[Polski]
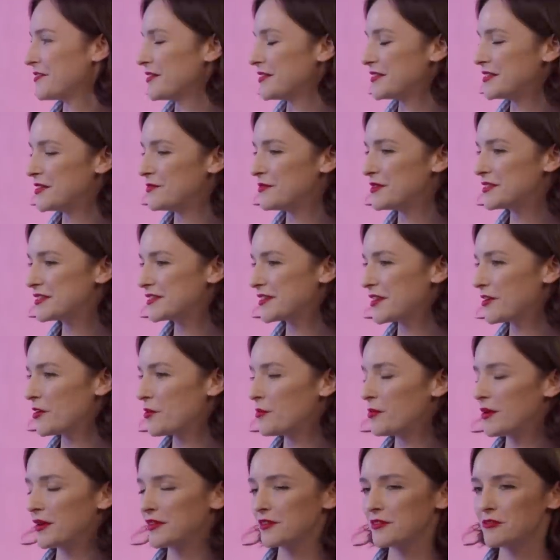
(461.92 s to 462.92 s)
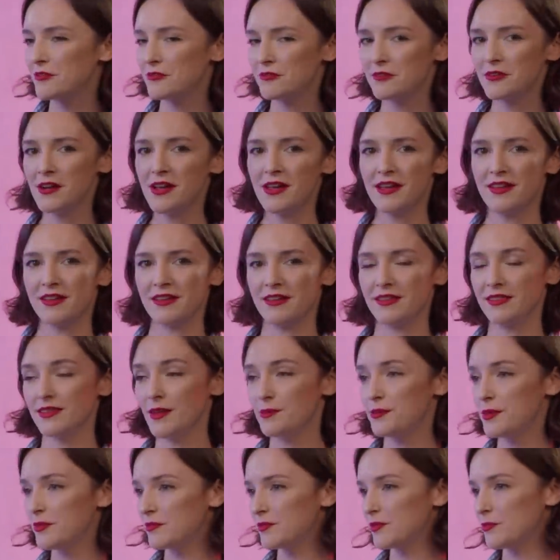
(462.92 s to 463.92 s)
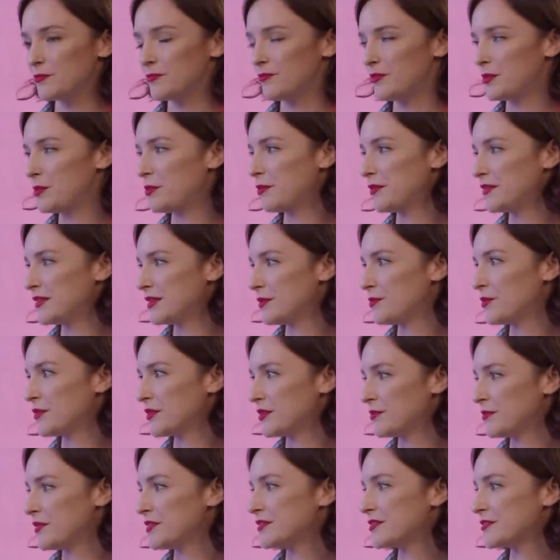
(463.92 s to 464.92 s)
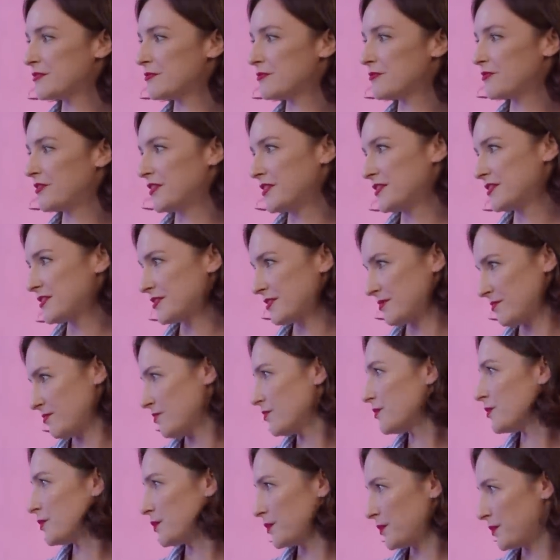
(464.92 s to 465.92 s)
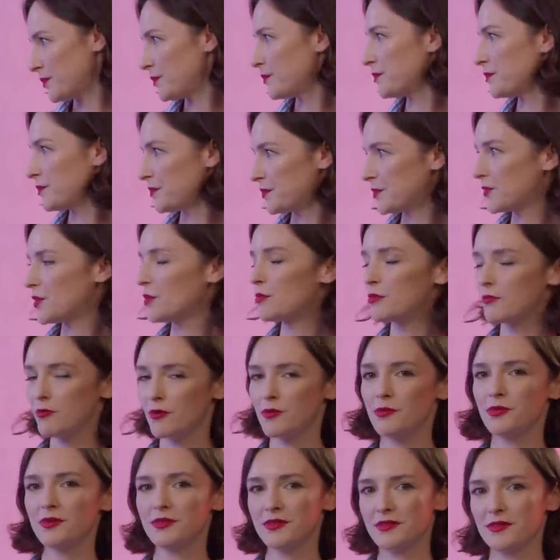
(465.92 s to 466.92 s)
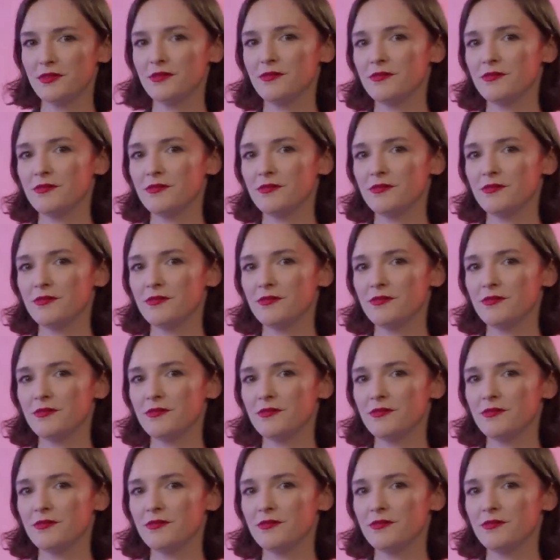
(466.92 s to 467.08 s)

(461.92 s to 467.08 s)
niemieckiego banku, na pewno mówi płynnie po niemiecku, więc tak, to tak, tak. byłoby. Tak.